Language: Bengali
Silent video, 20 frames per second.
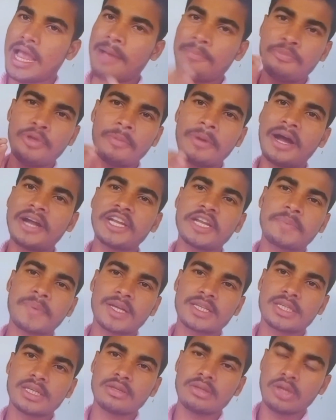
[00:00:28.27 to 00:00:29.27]
একদম হান্ড্রেড
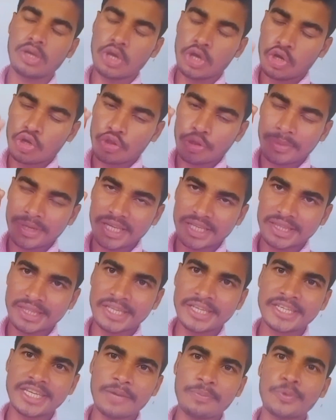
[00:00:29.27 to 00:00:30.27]
পার্সেন্ট তোমাদের
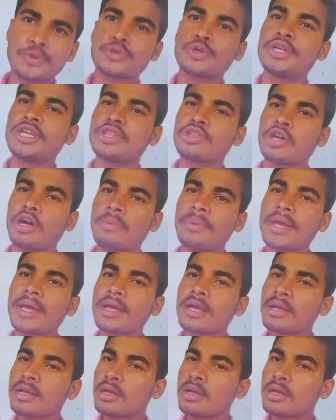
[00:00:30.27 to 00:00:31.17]
তিনটে প্রশ্ন লিখতে হবে